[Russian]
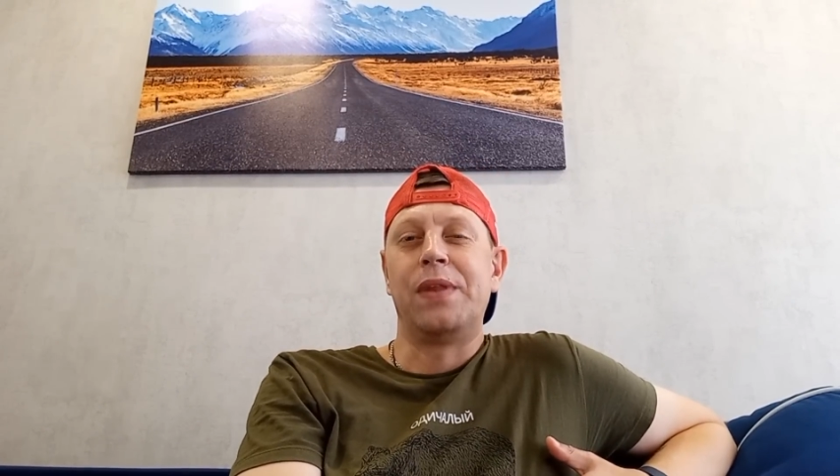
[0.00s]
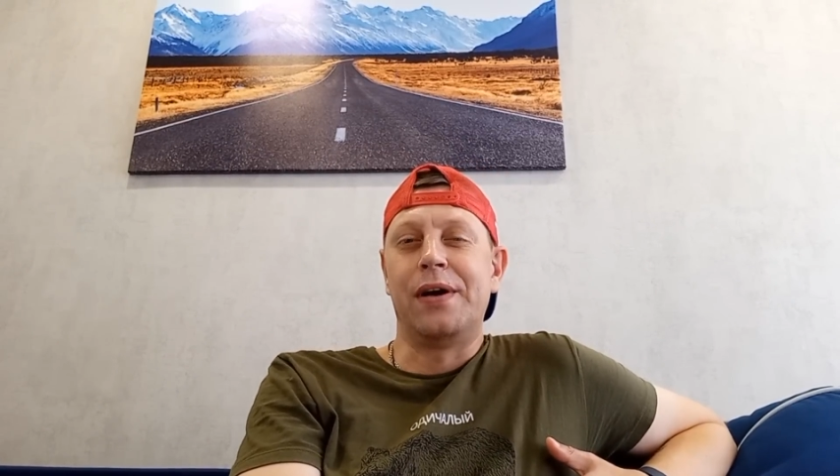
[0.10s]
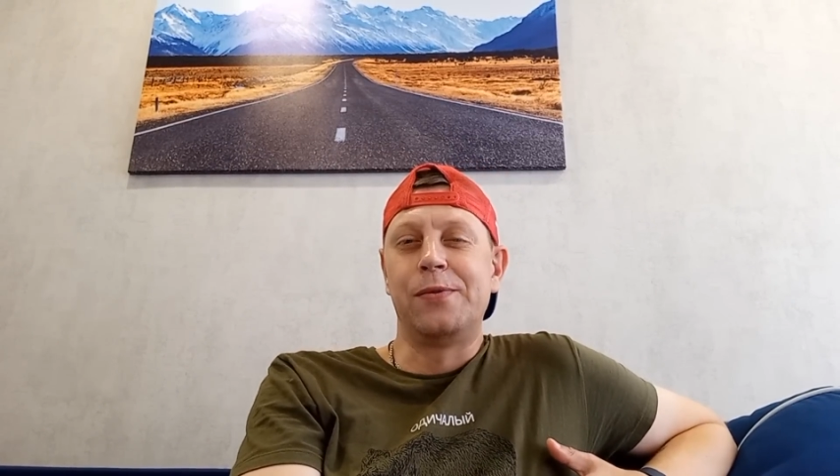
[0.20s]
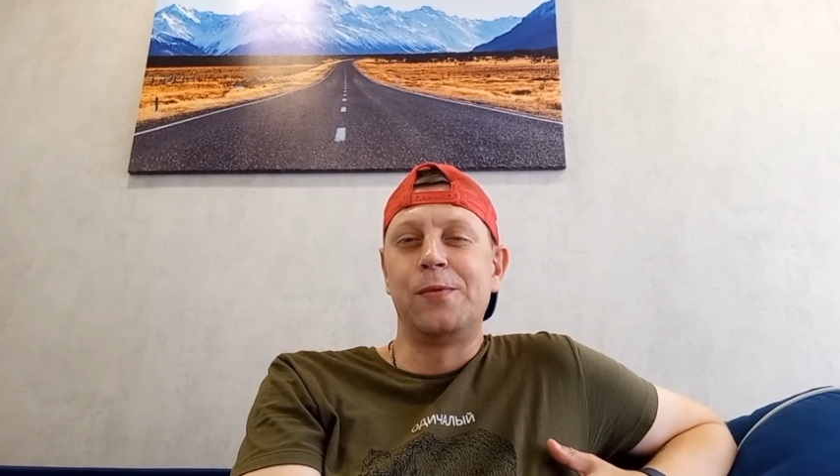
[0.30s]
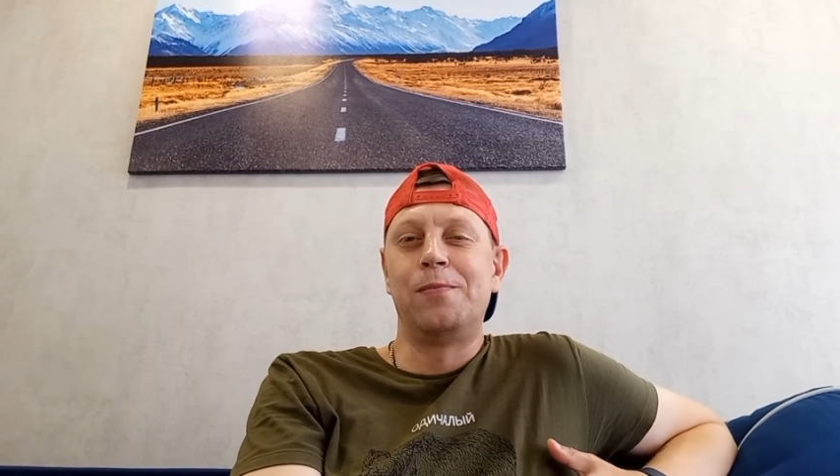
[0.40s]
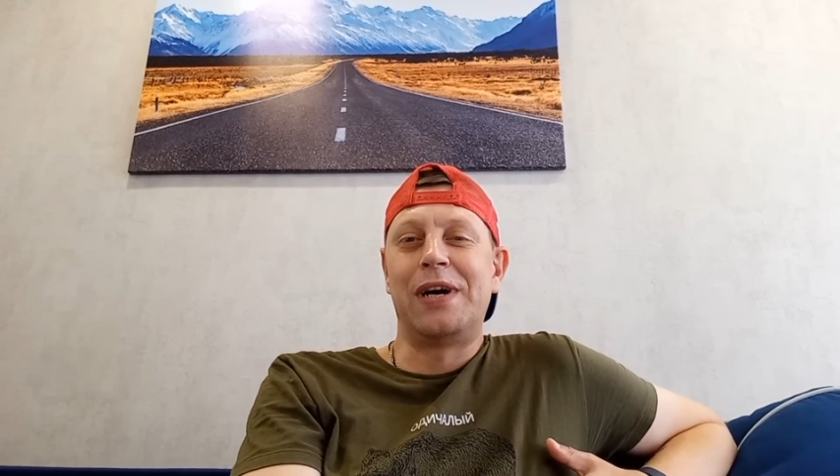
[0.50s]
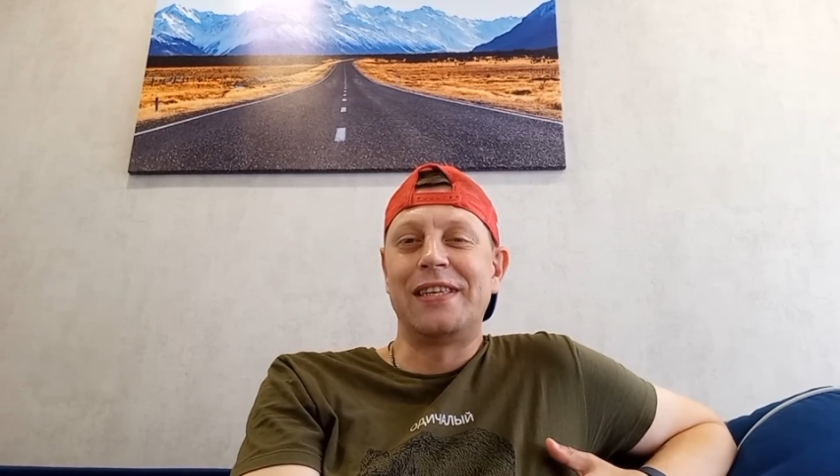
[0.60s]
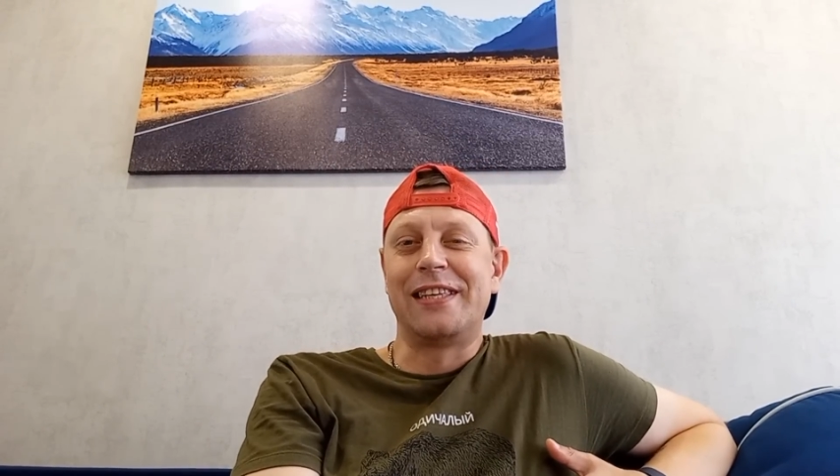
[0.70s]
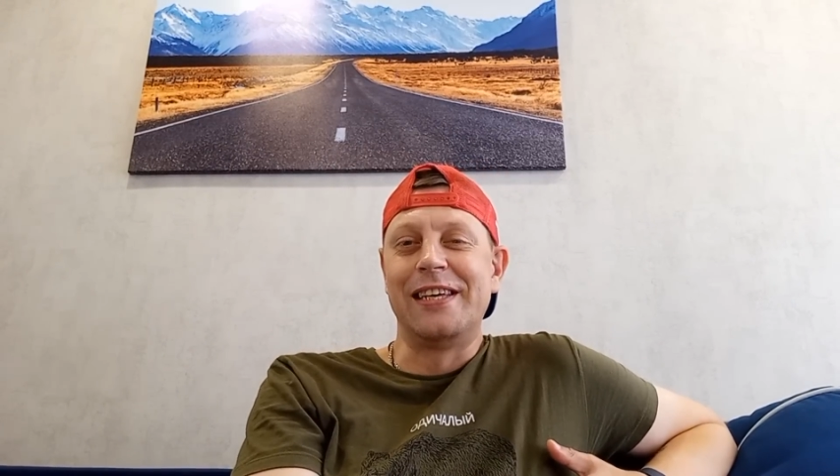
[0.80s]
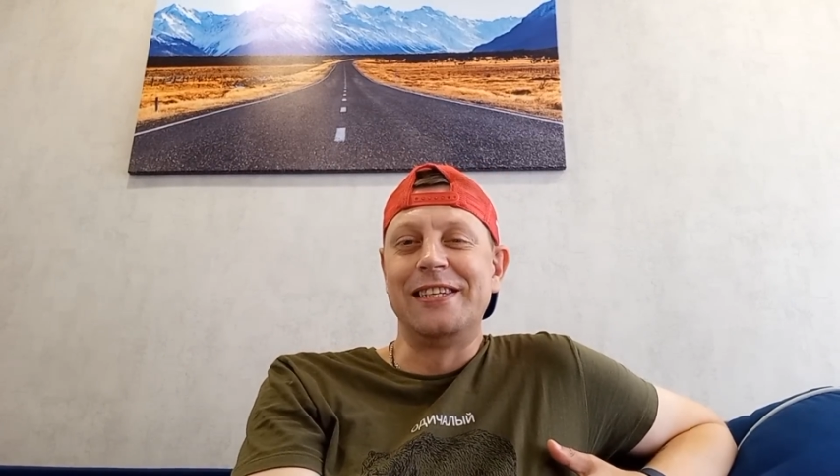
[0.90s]
одну
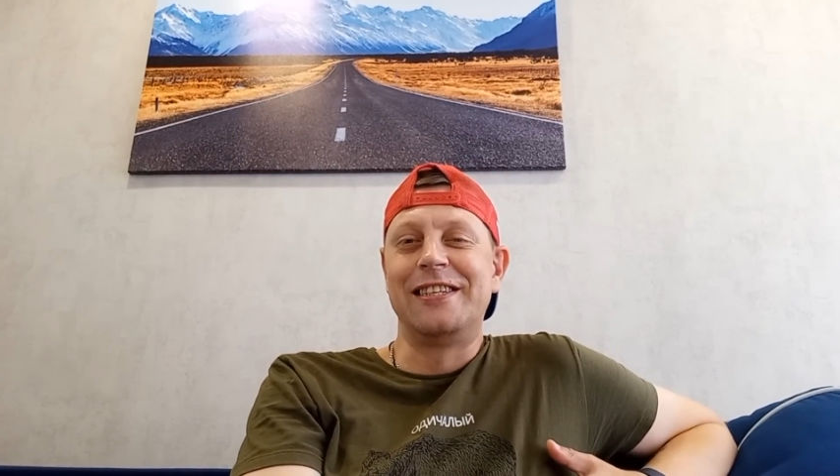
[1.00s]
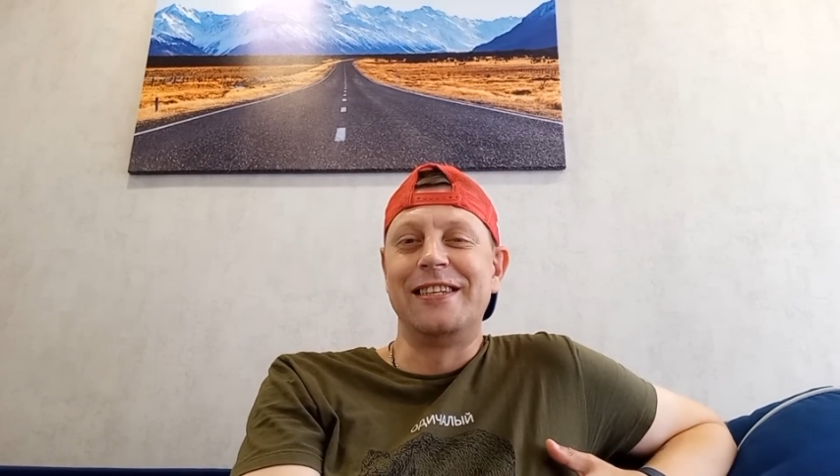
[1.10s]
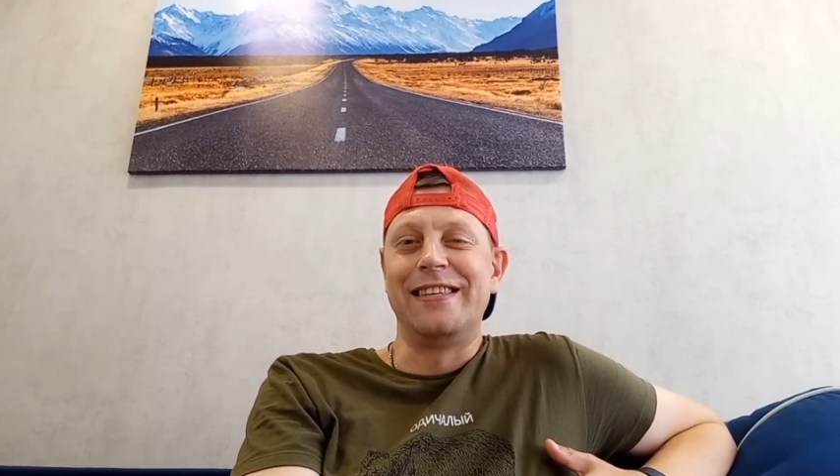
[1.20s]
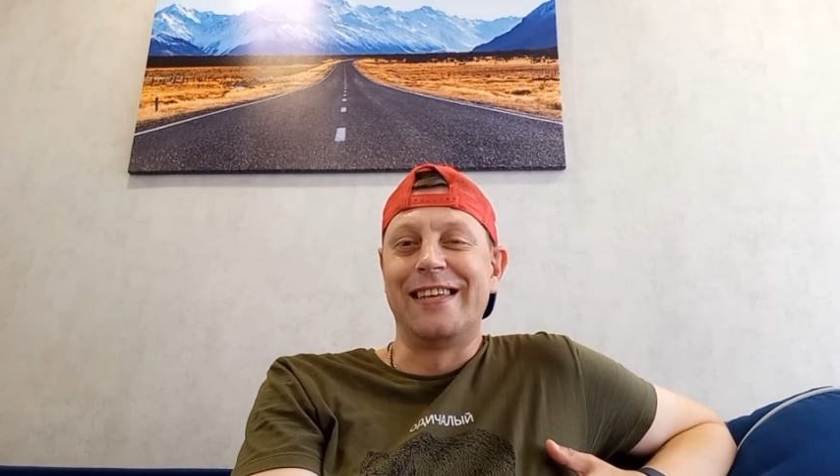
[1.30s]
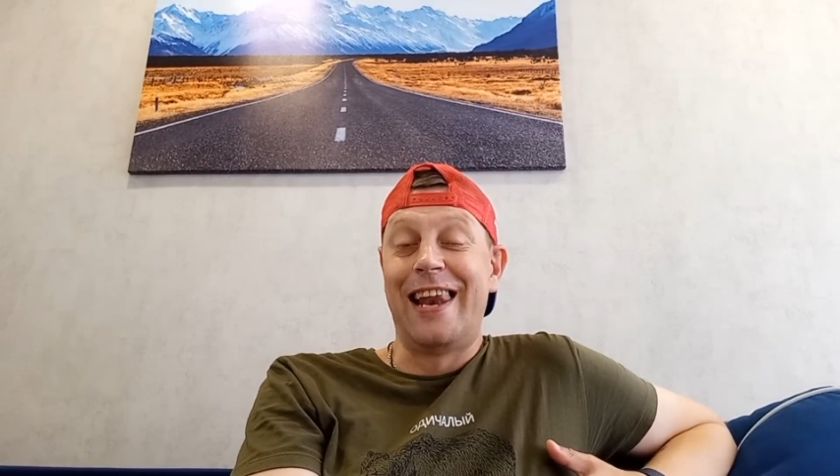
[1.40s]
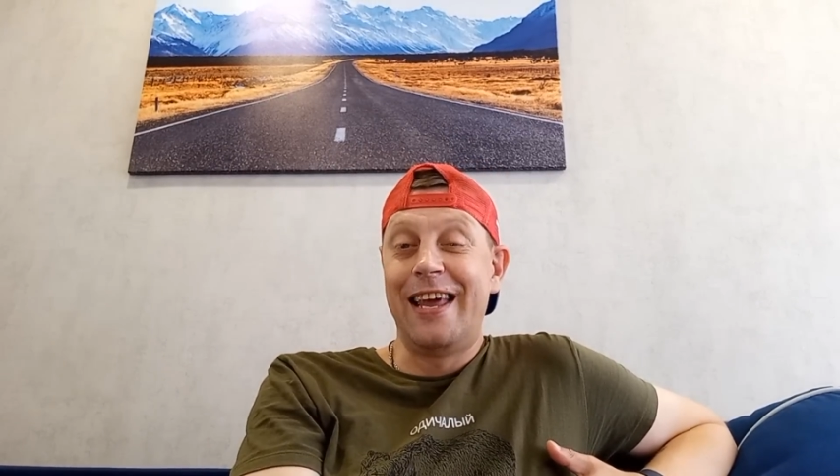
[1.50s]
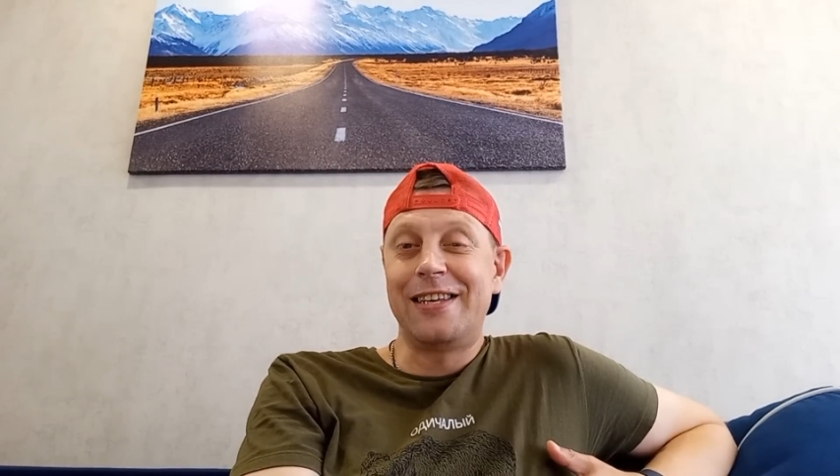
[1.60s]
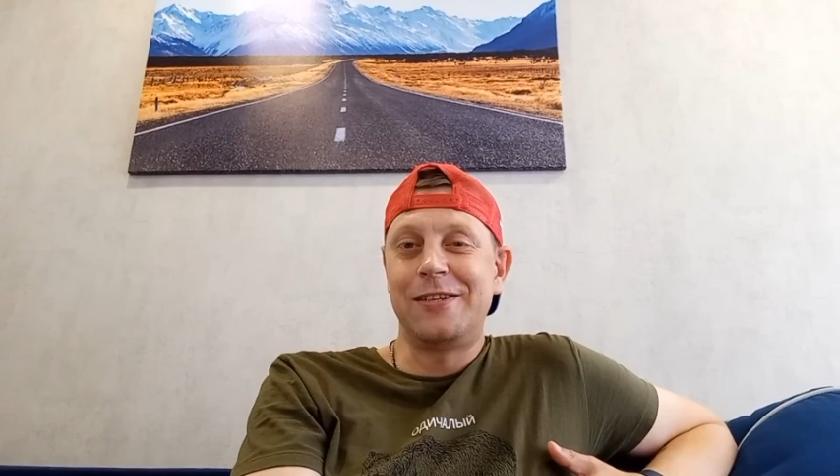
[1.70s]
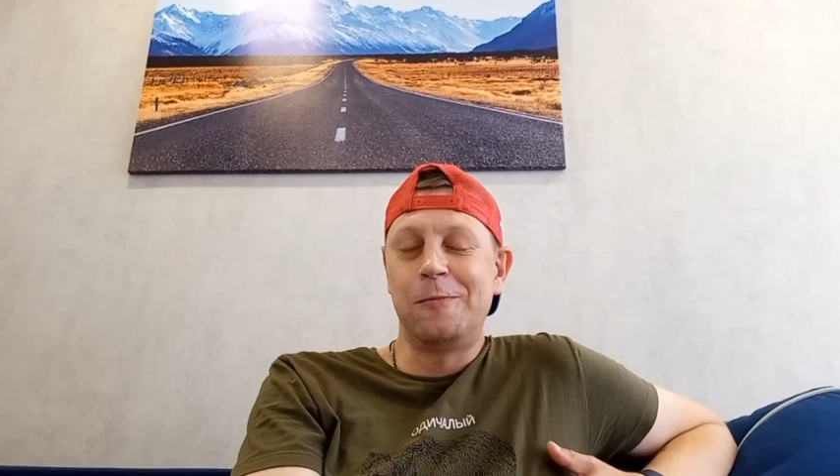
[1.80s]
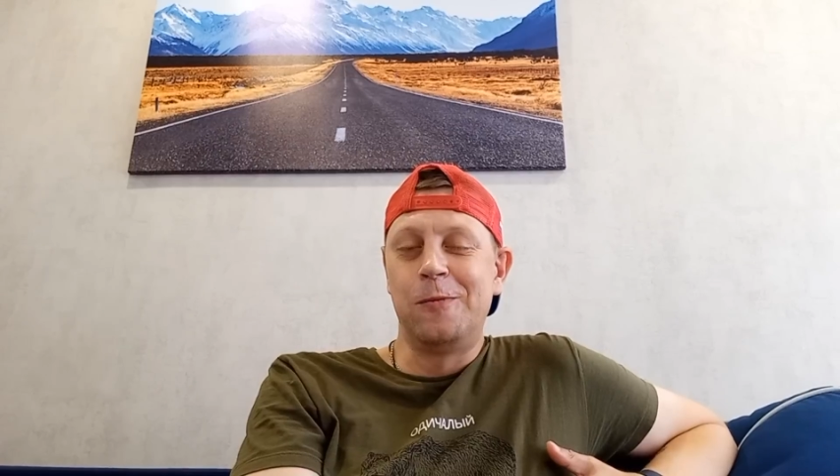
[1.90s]
мать-то жить-то
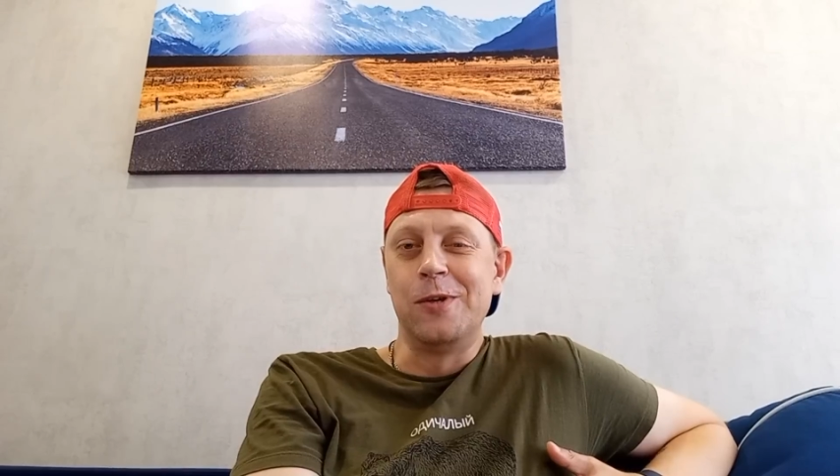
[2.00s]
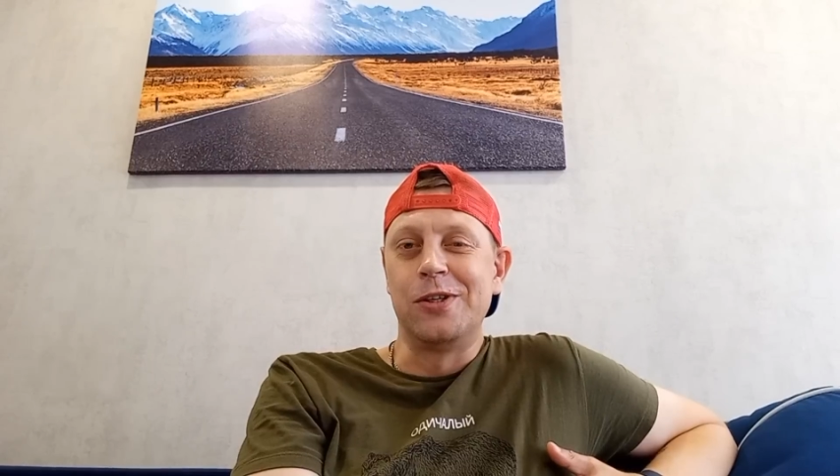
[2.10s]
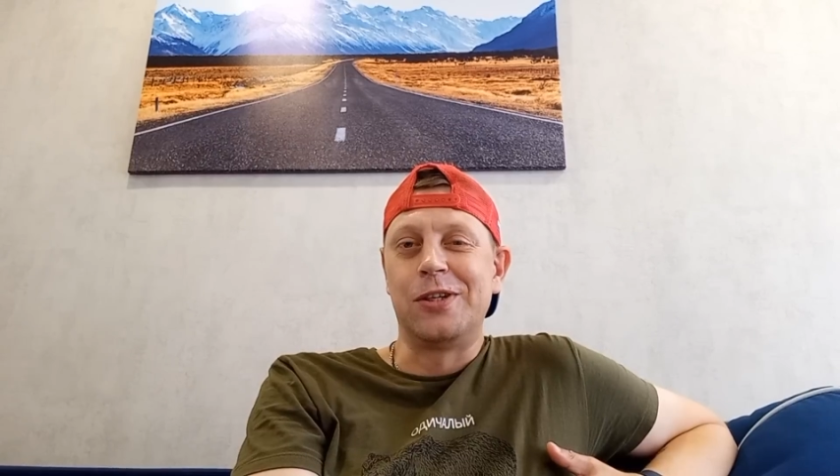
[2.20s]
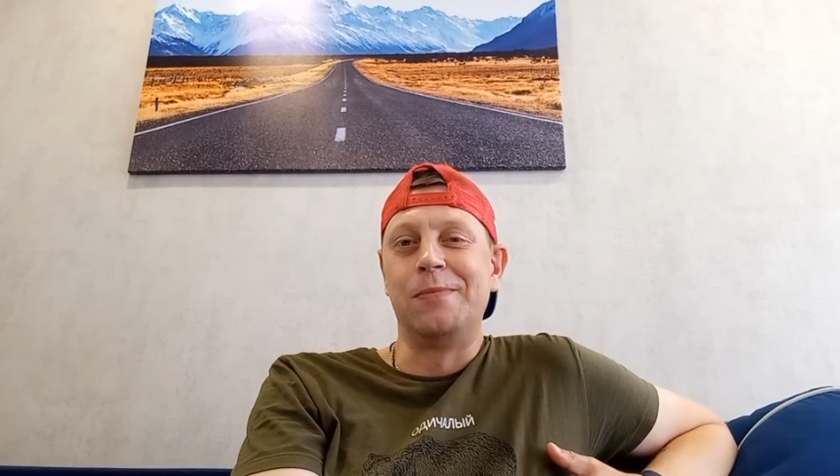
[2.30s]
легче будет,